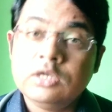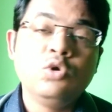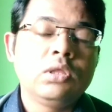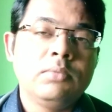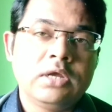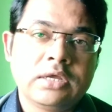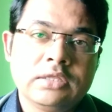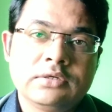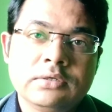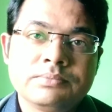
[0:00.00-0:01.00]
লিউকিমিয়ার
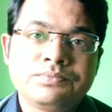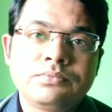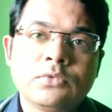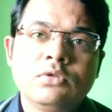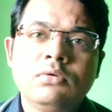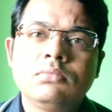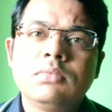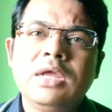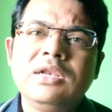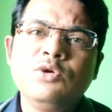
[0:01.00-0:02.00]
ক্ষেত্রে তো
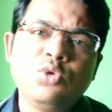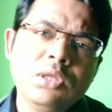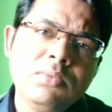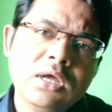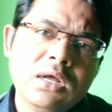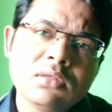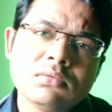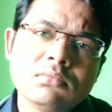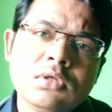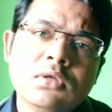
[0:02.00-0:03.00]
এই লিউকিমিয়া
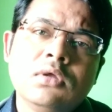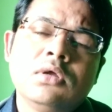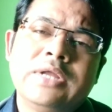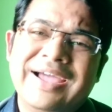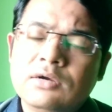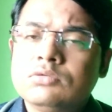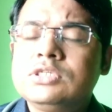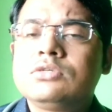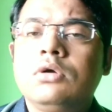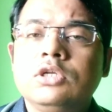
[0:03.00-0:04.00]

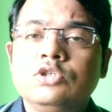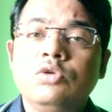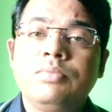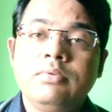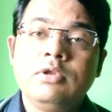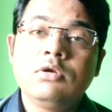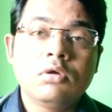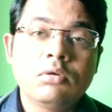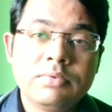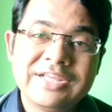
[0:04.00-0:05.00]
ডায়াগনোসিস করার জন্য বিভিন্ন
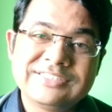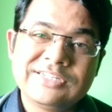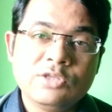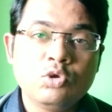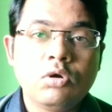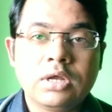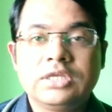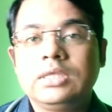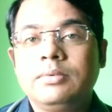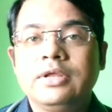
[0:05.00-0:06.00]
রকম টেস্ট কিন্তু করা
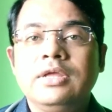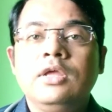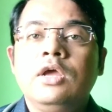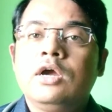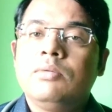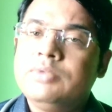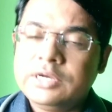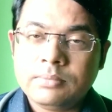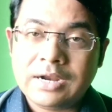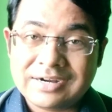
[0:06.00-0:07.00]
যেতে পারে
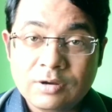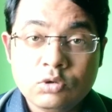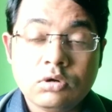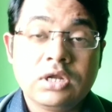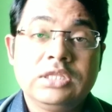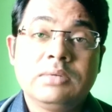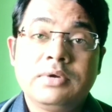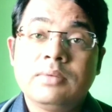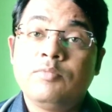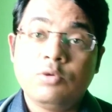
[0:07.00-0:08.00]
কমপ্লিট ব্লাড কাউন্ট করা যেতে
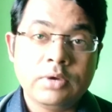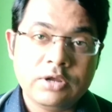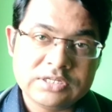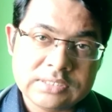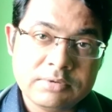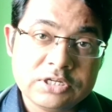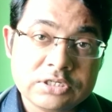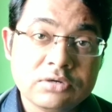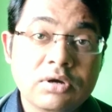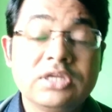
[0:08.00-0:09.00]
পারে বোনম্যারো
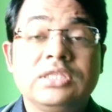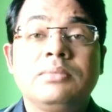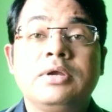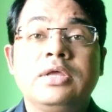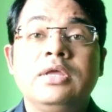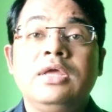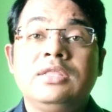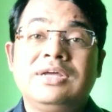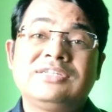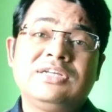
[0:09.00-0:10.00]
এক্সামিনেশন করা যেতে পারে
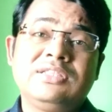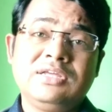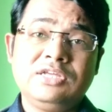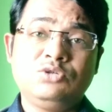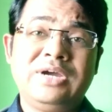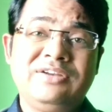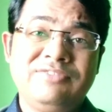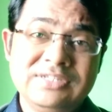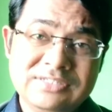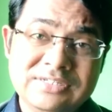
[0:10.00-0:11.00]
তার সাথে কিছু
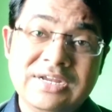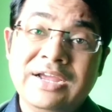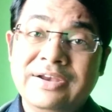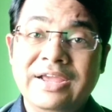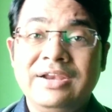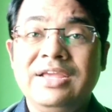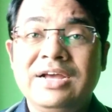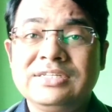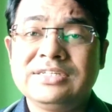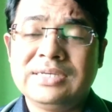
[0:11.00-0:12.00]
অ্যাডভান্সড টেকনিক
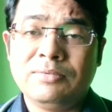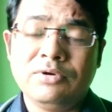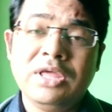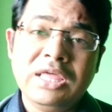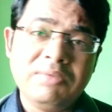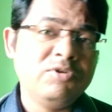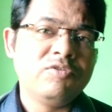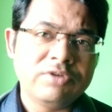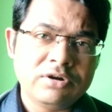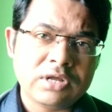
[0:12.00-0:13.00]
আছে যেমন
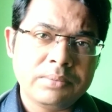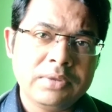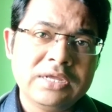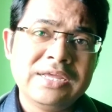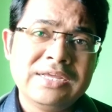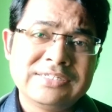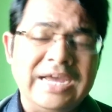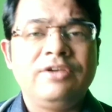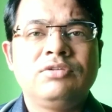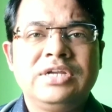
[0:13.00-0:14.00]
ইমিউনোফেনোটাইপিং
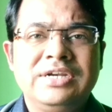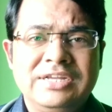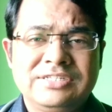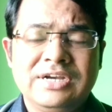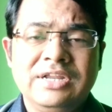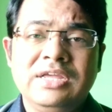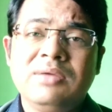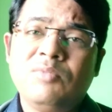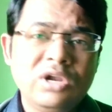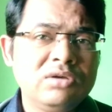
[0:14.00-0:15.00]
সাইটোজেনেটিক স্টাডি
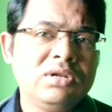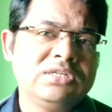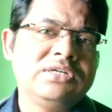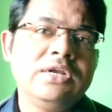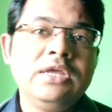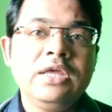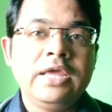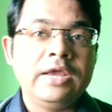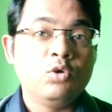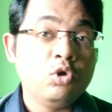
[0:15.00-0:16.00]
মলিকুলার স্টাডি
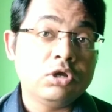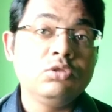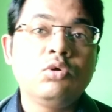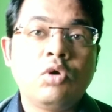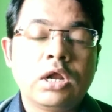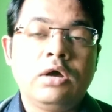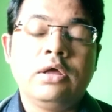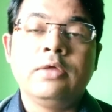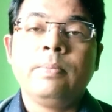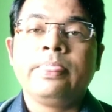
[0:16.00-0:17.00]
এগুলো কিন্তু করা
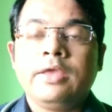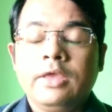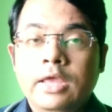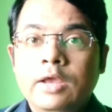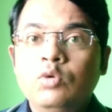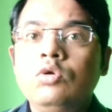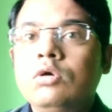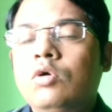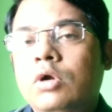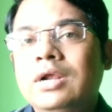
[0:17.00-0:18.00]
হয় এগুলো
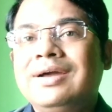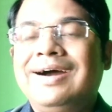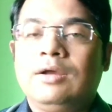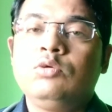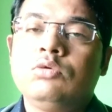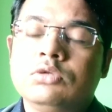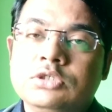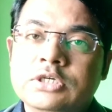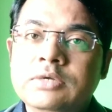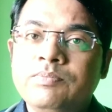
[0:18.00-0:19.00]
করার কারণ
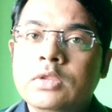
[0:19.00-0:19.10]
হচ্ছে